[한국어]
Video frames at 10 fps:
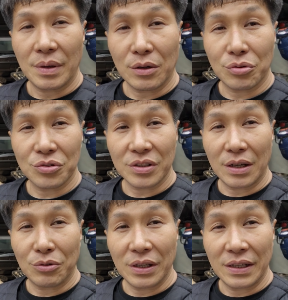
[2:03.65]

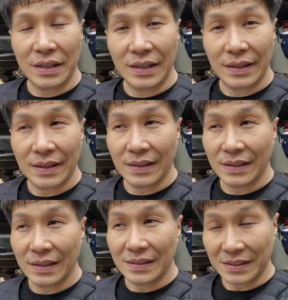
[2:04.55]
베라크루즈가 우리
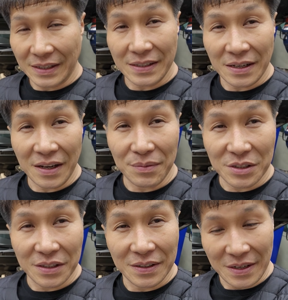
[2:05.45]
쉽게
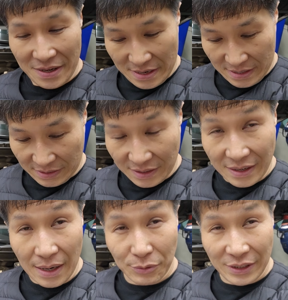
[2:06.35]
생각하면 저, 저기
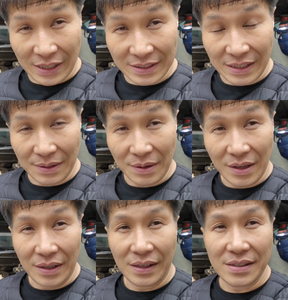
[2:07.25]
가본이현재
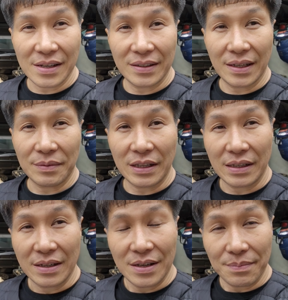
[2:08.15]
이재할 때문에
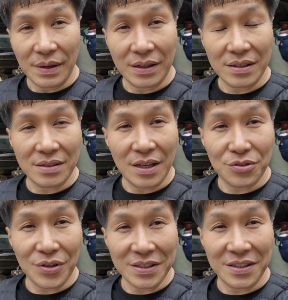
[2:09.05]
배가스
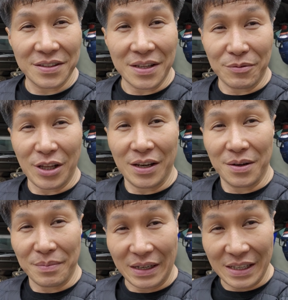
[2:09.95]
재순환 천지 때문에
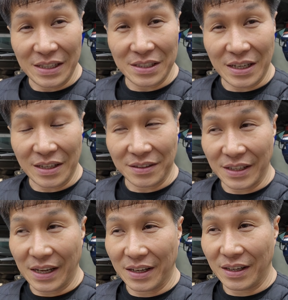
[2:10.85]
막히기
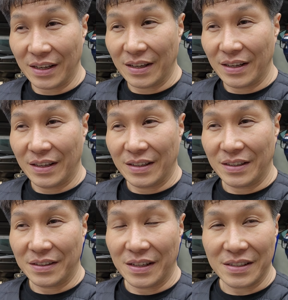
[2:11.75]
시작하는데
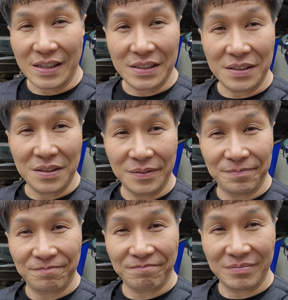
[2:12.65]
근데 사실
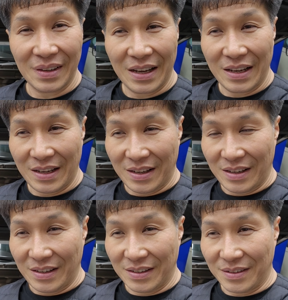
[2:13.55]

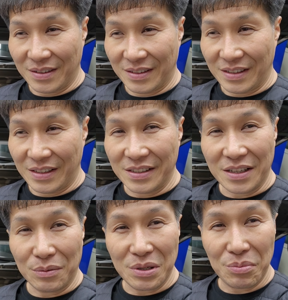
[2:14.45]
음, 이재
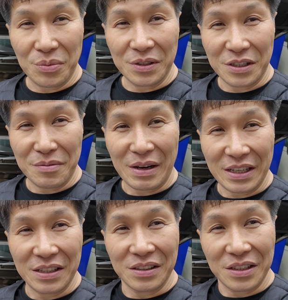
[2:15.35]
없애뿐만 저를
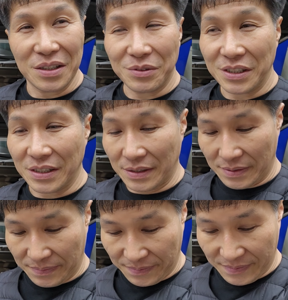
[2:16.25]
막히는 일이 없지
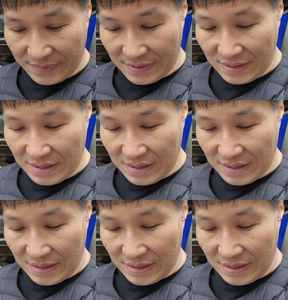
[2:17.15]
음.